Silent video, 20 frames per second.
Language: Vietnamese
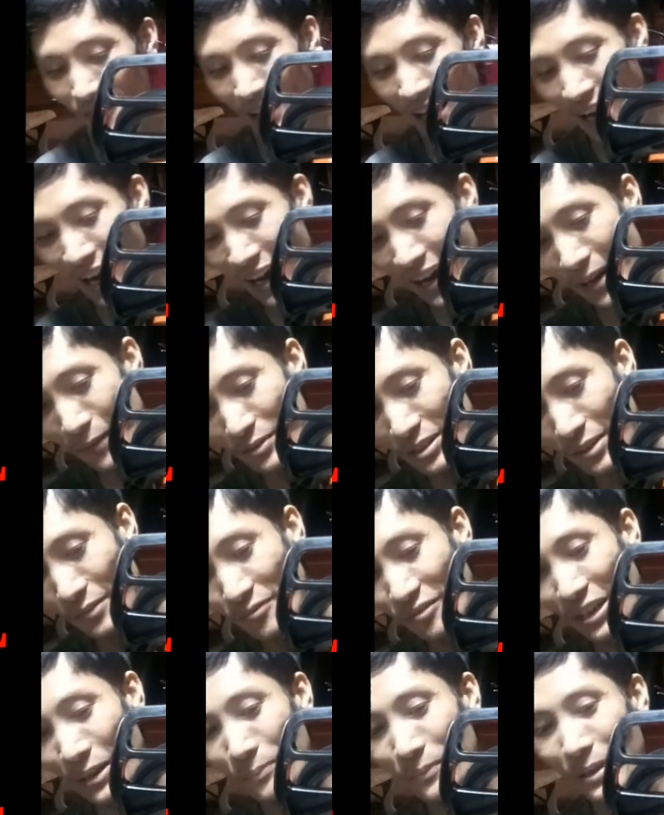là em xin
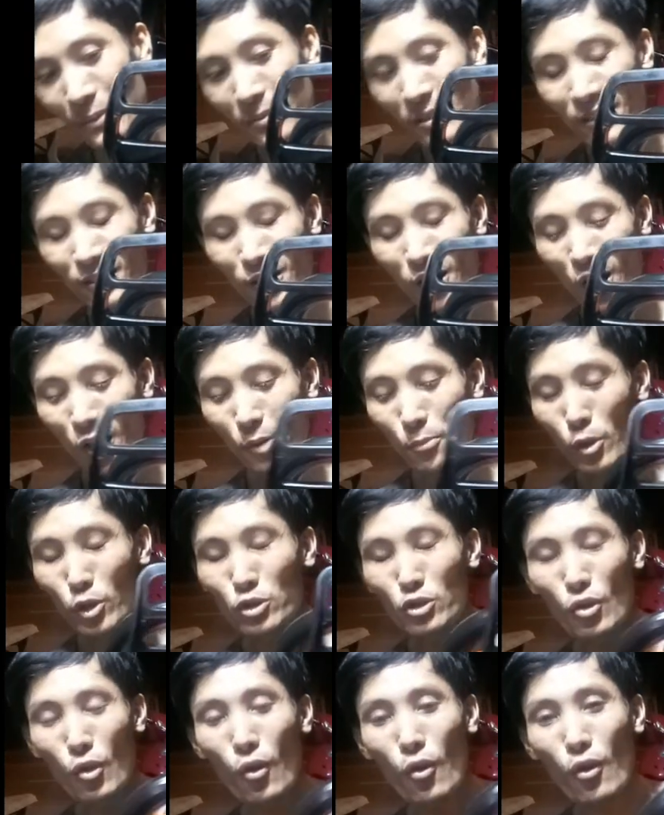phép em được nói
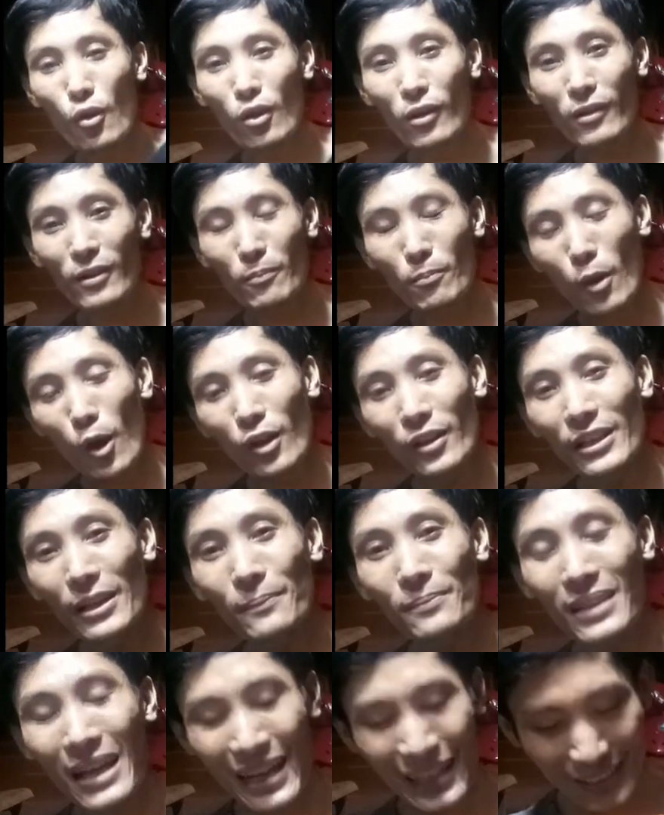một số món
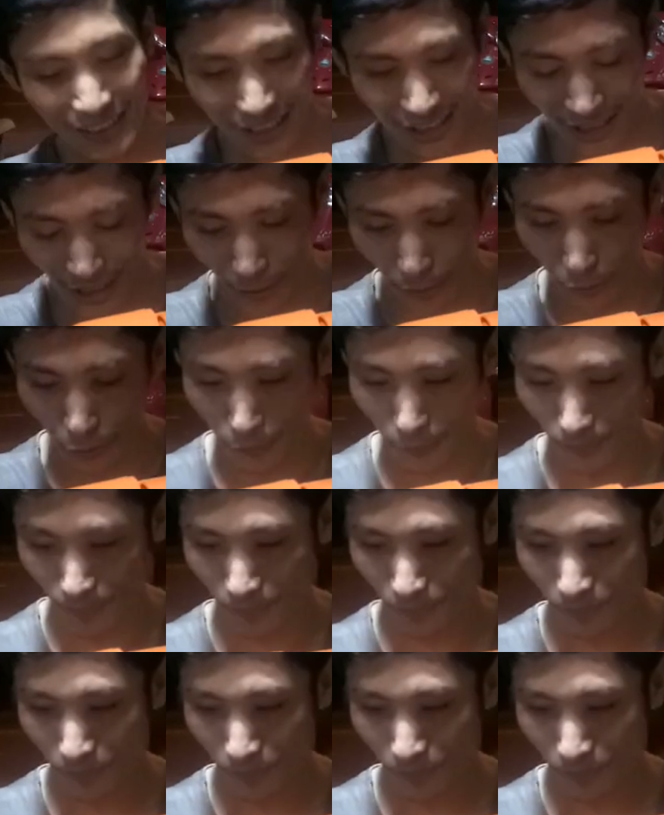em thay như sau